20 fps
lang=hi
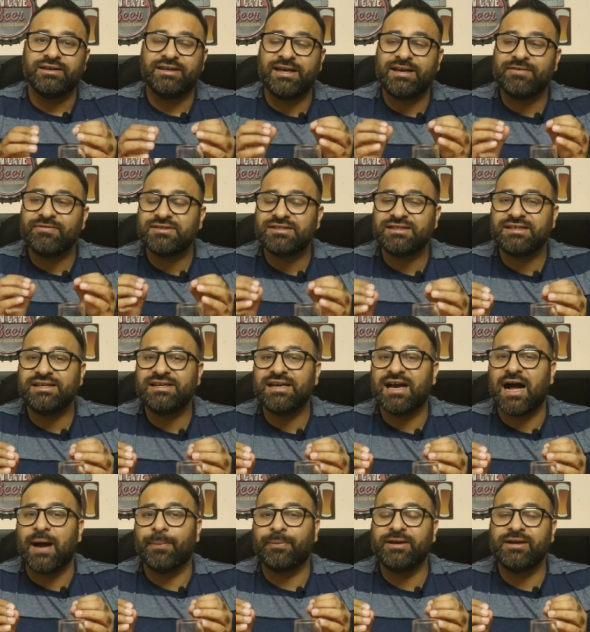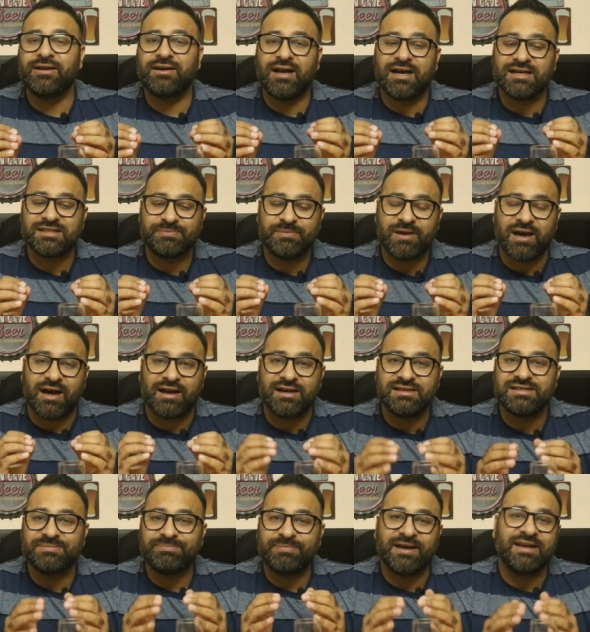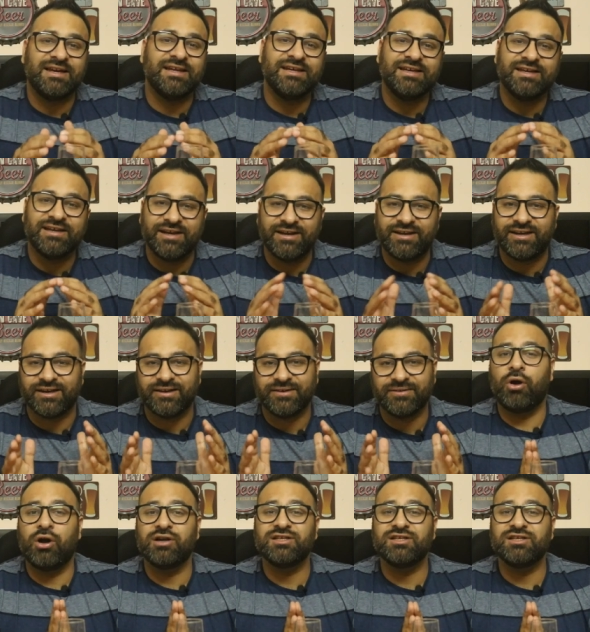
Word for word: ये विस्की आपकी ग्लास में आने से पहले ही हिट है